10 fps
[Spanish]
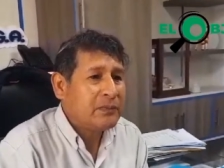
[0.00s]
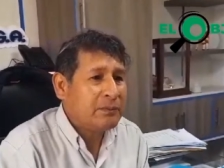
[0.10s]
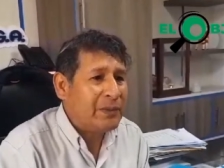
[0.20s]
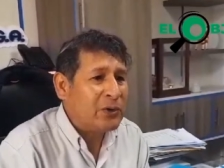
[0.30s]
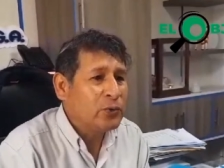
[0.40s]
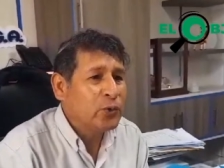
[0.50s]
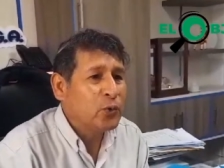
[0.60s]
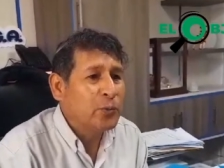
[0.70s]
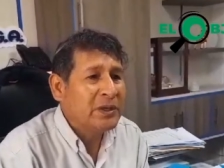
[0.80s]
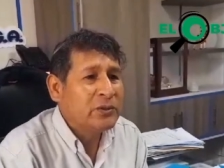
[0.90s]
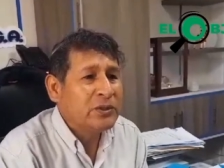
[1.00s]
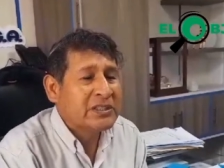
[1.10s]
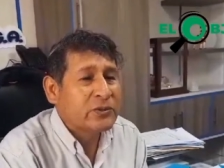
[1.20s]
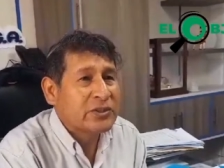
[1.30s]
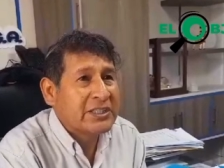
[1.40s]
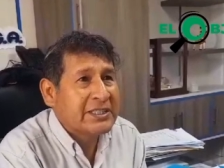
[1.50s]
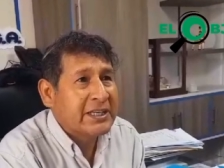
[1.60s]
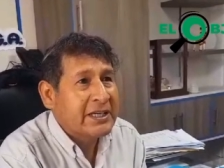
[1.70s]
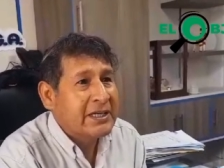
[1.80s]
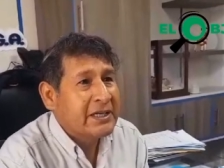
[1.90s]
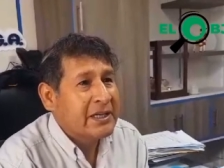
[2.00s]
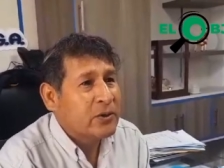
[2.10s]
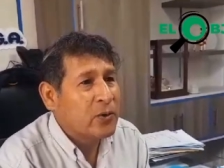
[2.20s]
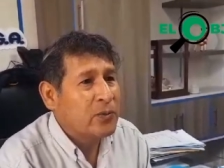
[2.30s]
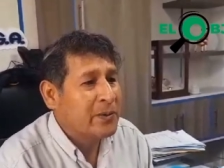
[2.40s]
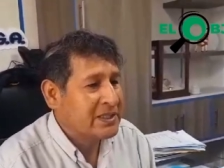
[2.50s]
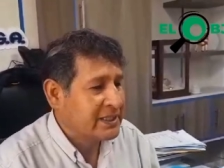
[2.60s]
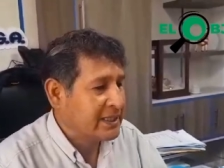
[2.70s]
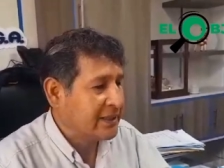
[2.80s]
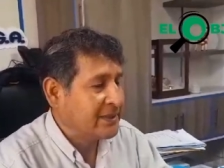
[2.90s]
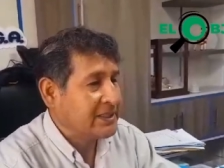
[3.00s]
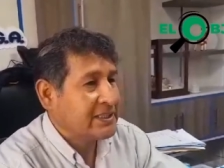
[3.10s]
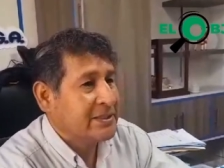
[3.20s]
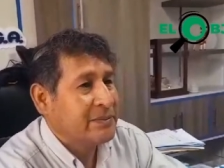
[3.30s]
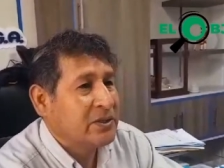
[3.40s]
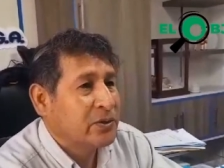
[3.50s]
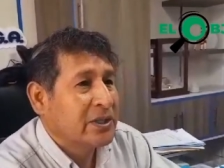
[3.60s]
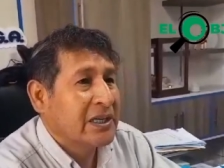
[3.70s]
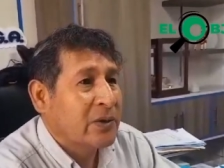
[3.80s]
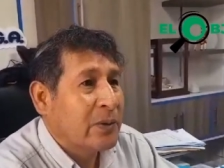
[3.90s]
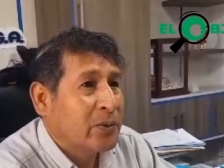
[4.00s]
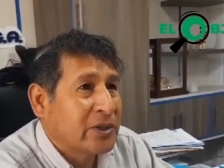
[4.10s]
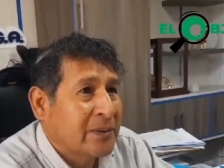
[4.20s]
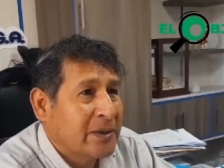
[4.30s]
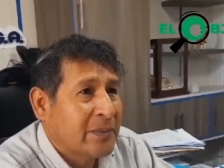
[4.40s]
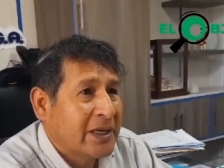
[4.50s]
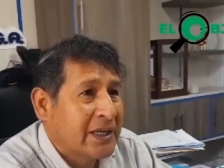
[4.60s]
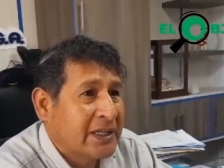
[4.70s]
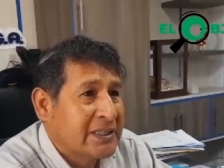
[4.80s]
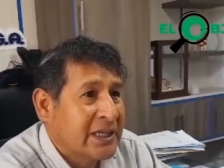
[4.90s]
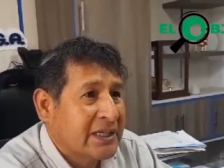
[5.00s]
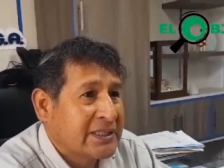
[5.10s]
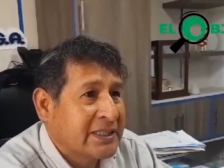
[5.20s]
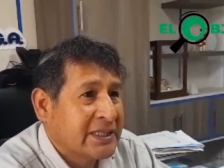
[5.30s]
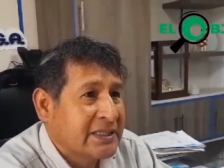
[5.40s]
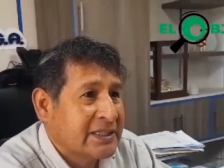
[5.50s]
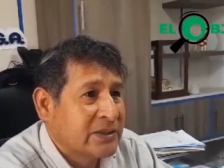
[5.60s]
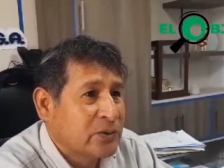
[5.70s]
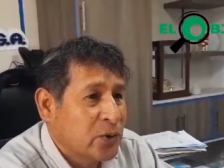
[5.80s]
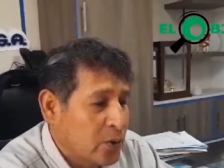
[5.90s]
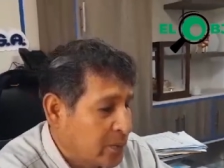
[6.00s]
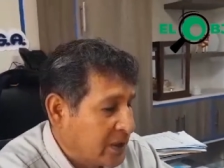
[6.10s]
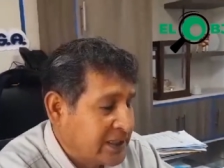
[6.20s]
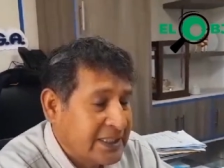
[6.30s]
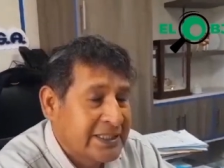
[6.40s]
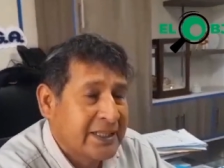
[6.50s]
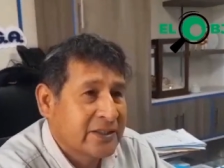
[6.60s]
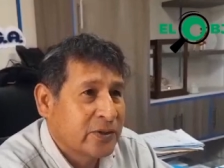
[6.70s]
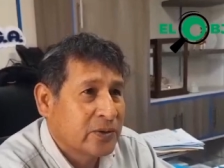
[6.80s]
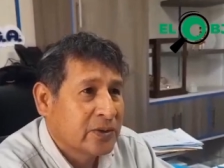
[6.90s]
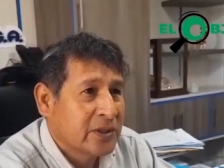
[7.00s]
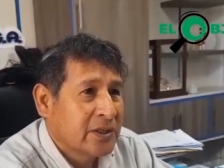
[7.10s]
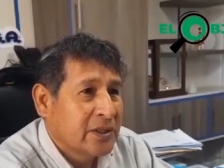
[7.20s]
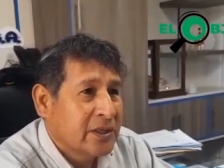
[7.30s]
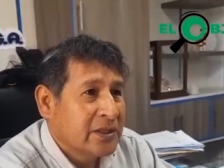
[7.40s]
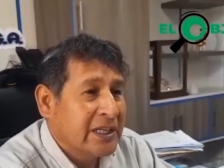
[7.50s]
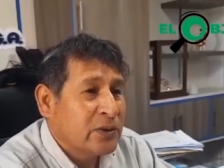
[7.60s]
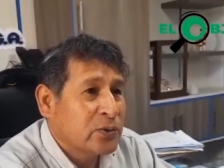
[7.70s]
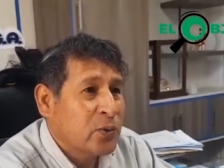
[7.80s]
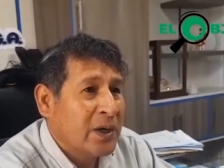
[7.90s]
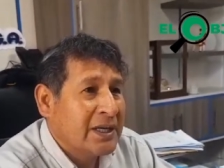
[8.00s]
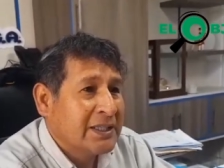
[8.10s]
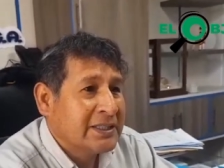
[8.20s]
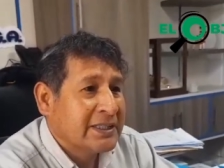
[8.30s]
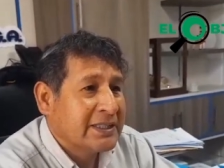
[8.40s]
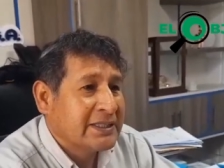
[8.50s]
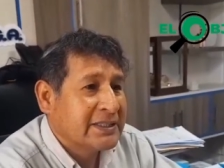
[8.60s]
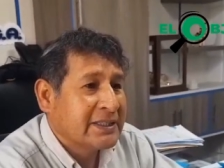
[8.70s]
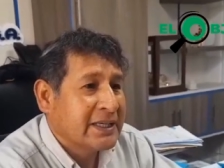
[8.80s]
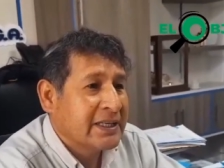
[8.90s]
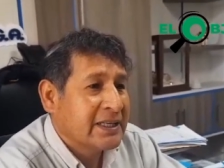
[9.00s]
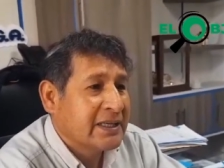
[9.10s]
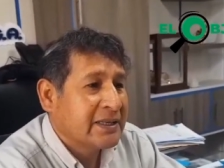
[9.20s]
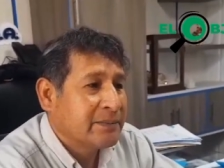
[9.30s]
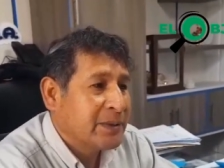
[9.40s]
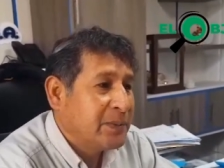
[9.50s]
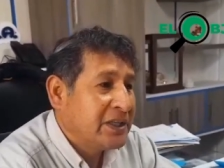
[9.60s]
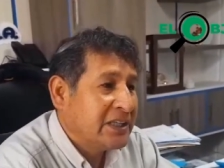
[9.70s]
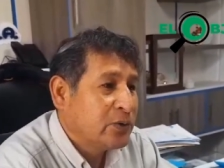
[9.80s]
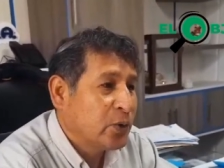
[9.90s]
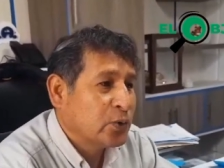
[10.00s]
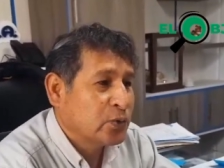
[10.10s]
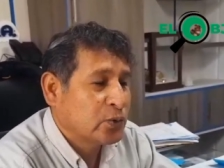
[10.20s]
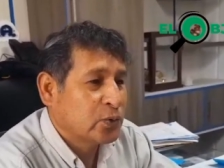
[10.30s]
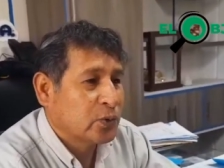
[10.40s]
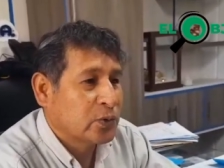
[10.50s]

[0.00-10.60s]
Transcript: bajo un documento, y se nos dice cómo va a ser el abastecimiento del agua potable para esta institución o para esta instalación, de los cuales este, me piden dos,